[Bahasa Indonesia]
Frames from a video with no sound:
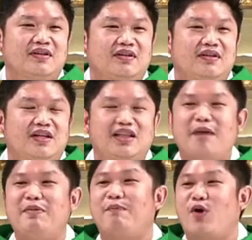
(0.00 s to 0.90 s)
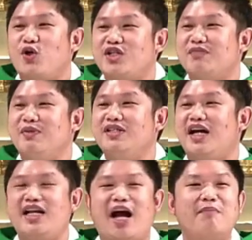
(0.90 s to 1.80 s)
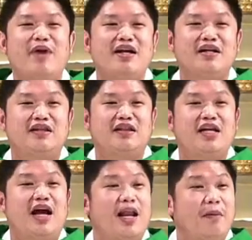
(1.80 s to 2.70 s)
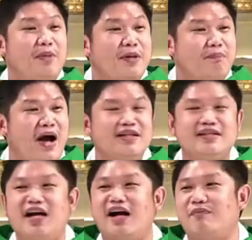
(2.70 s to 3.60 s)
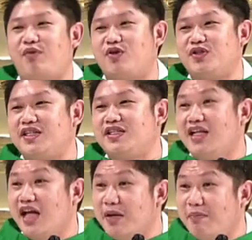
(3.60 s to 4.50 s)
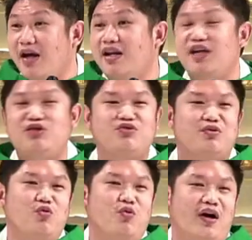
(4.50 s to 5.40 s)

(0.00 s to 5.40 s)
Tetapi proses menjadi hamba yang setia lebih panjang prosesnya daripada itu semua.